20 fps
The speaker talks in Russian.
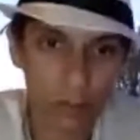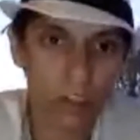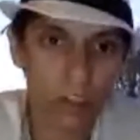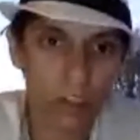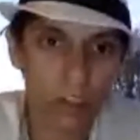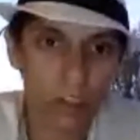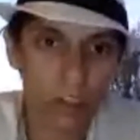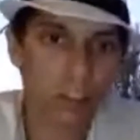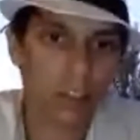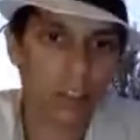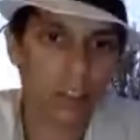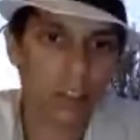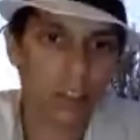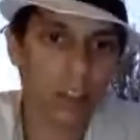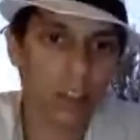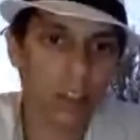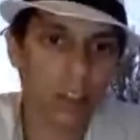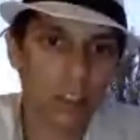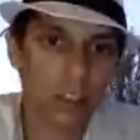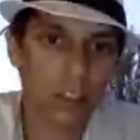на результат,
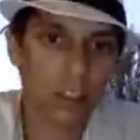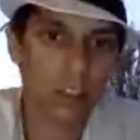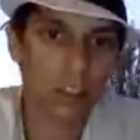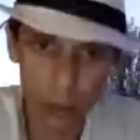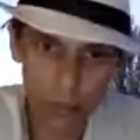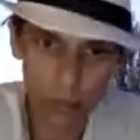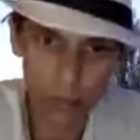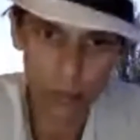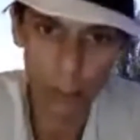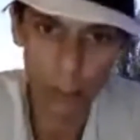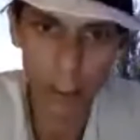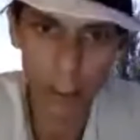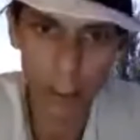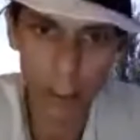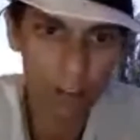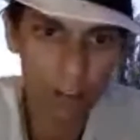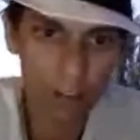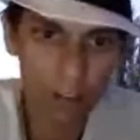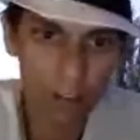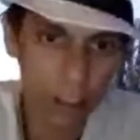а где может выехать со
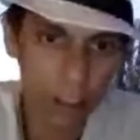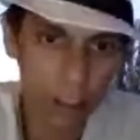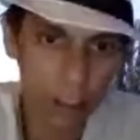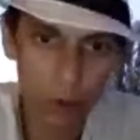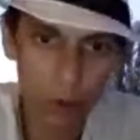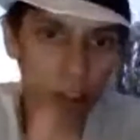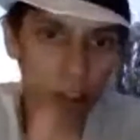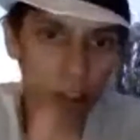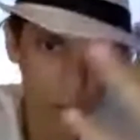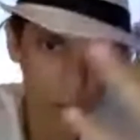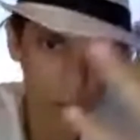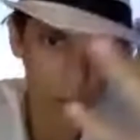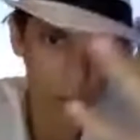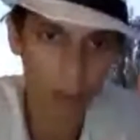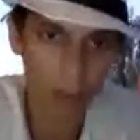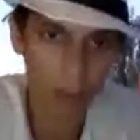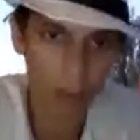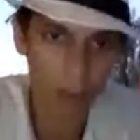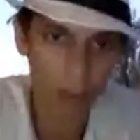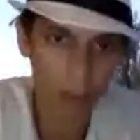своей семьей, с
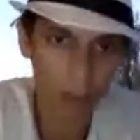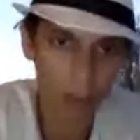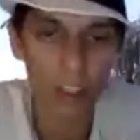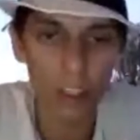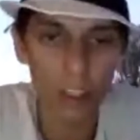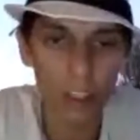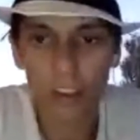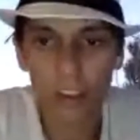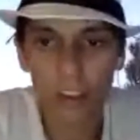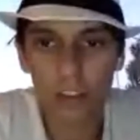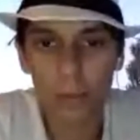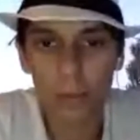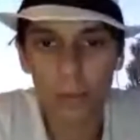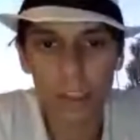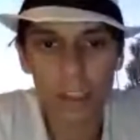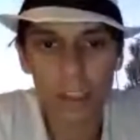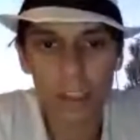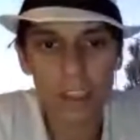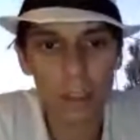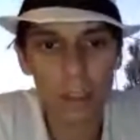ребенком, вот они
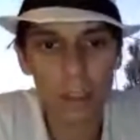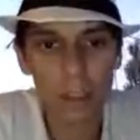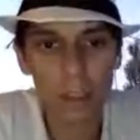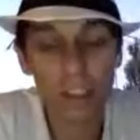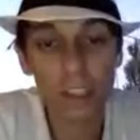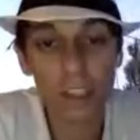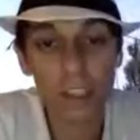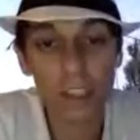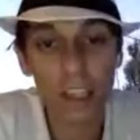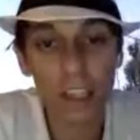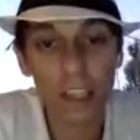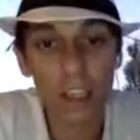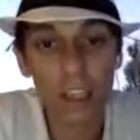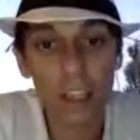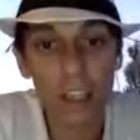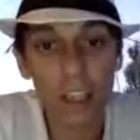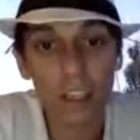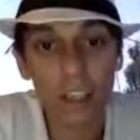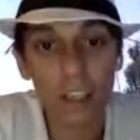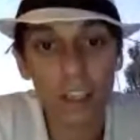вместе с нами здесь,
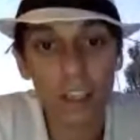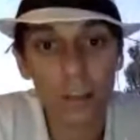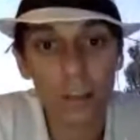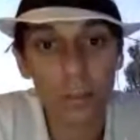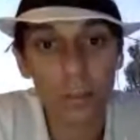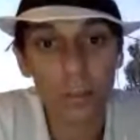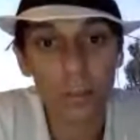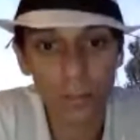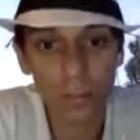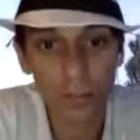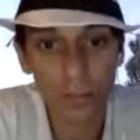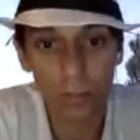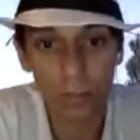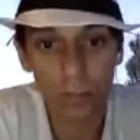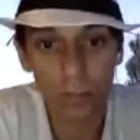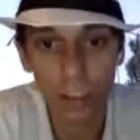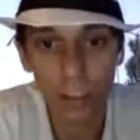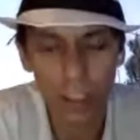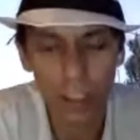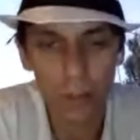а,
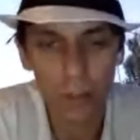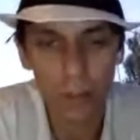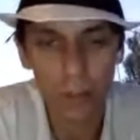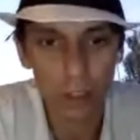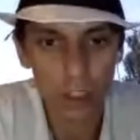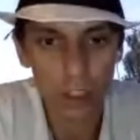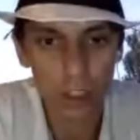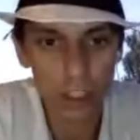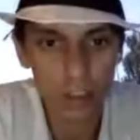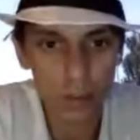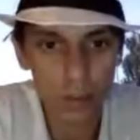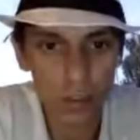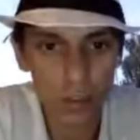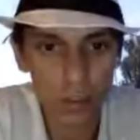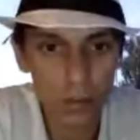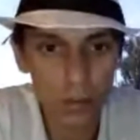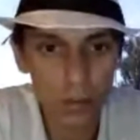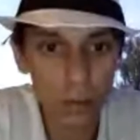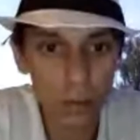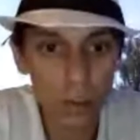выехали, путешествуют со
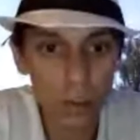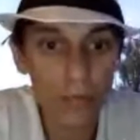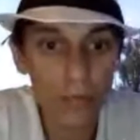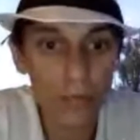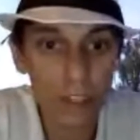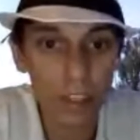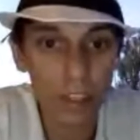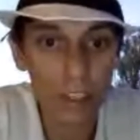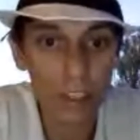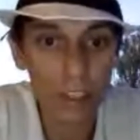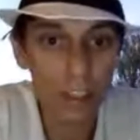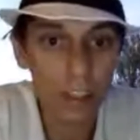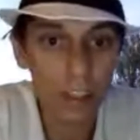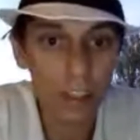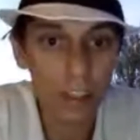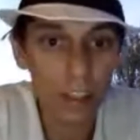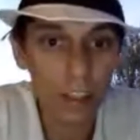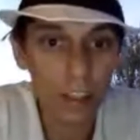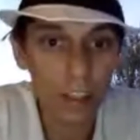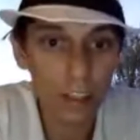мной,
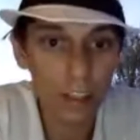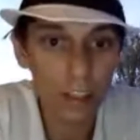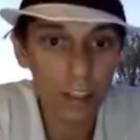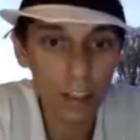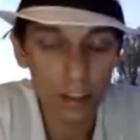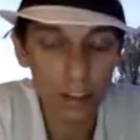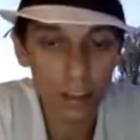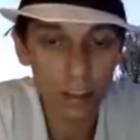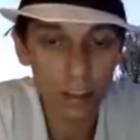и